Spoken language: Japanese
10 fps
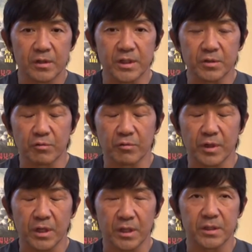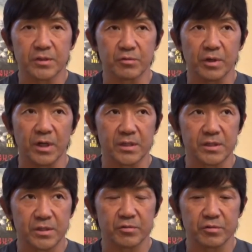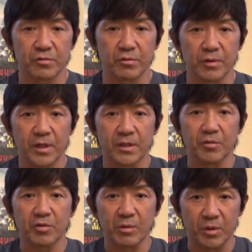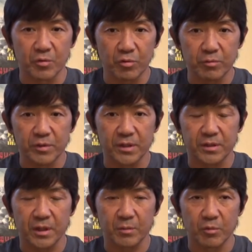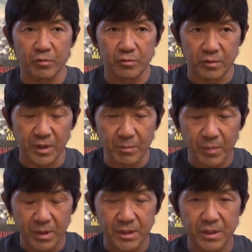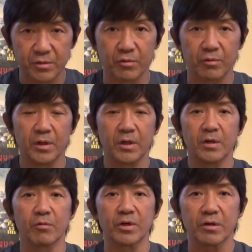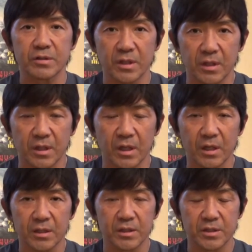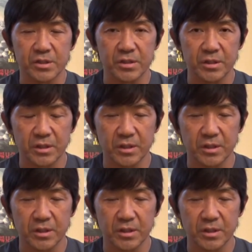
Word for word: リングの中でその感じるその例えばドームだったらもう本当何万人のお客さんが一